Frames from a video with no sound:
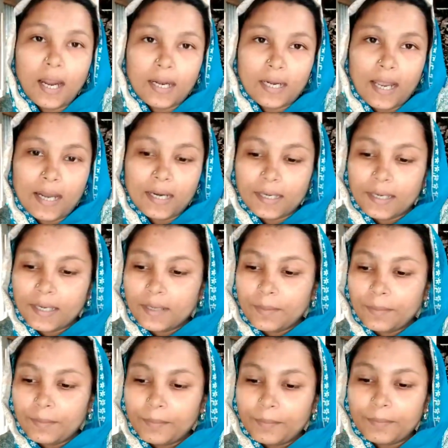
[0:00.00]
আর কালকের
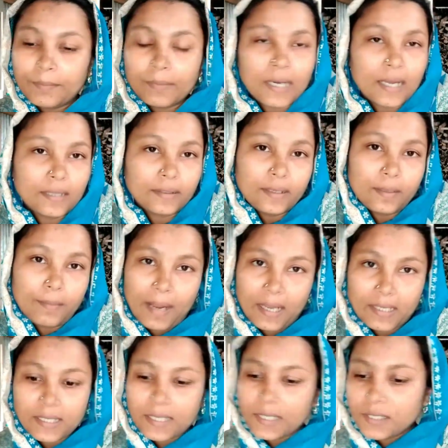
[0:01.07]
রাতের
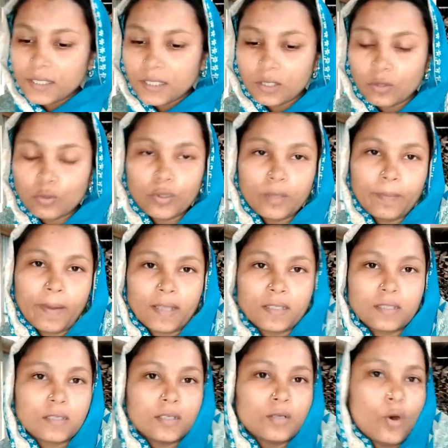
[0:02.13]
ভাজা আছে তো এই
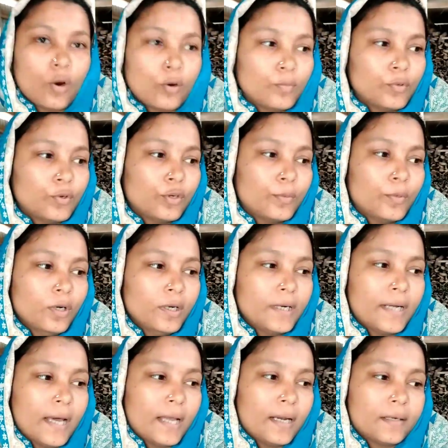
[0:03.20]
ভাজাটাই গরম করব
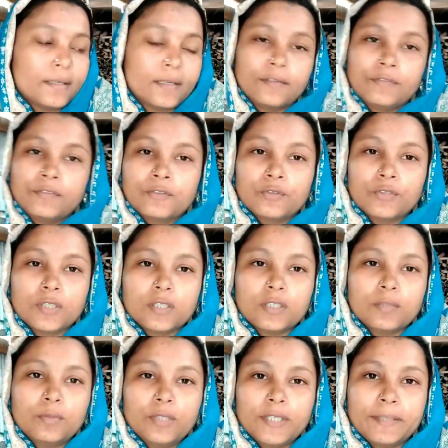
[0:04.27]
ডালটায় ফোড়ন দিয়ে
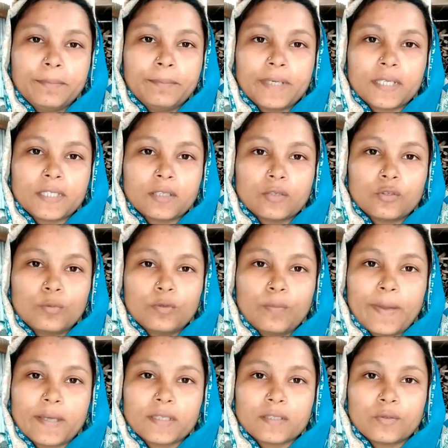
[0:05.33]
দিব ডিম ভাজা করব
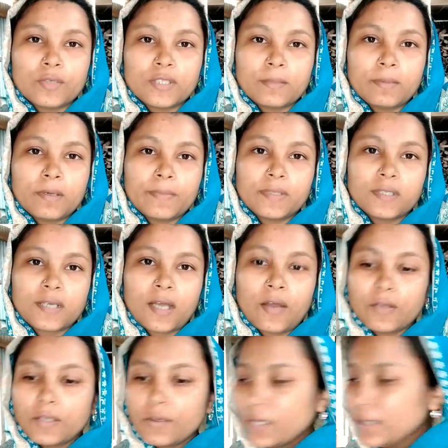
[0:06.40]
ব্যাস হয়ে যাবে আমাদের
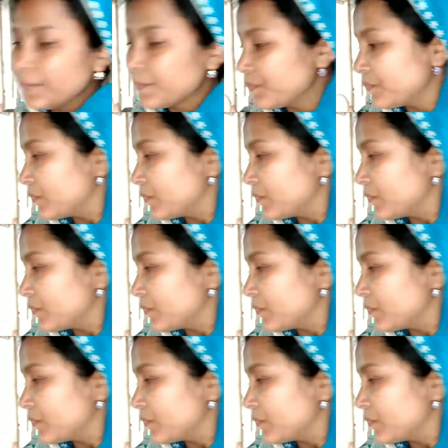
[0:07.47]
খাওয়া দাওয়া